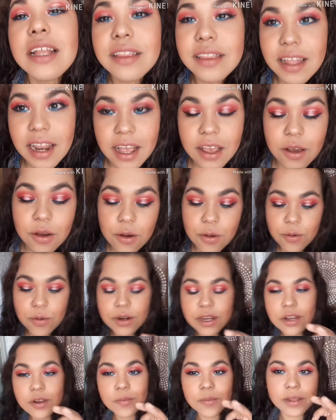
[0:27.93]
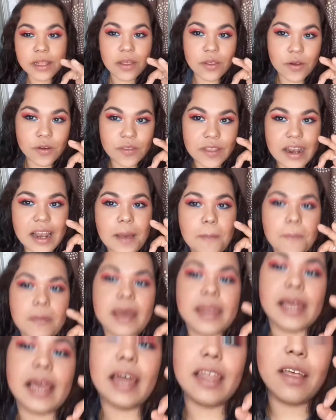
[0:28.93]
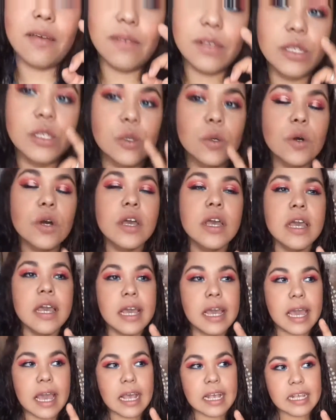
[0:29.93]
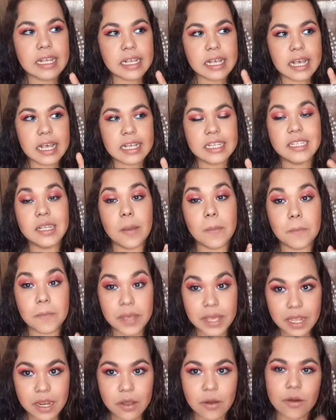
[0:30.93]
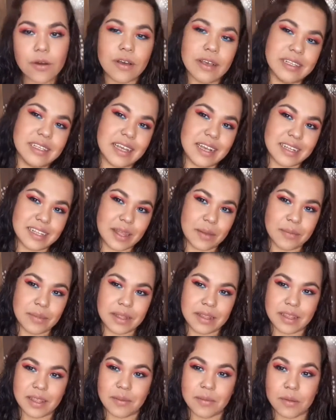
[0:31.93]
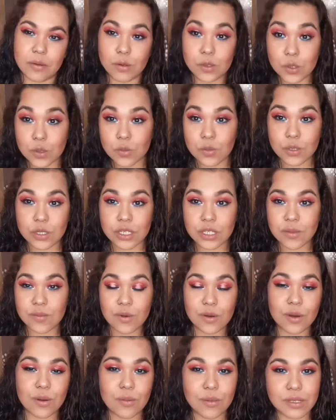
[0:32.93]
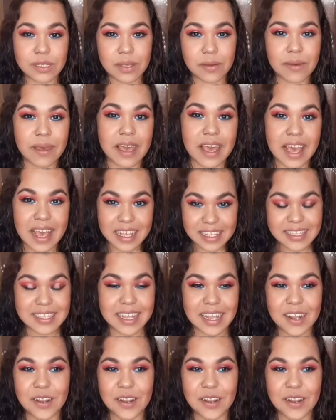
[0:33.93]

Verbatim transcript: traigo un iluminador de la marca de Bisú, que es Virgo exactamente. Me gustó muchísimo cómo se ve este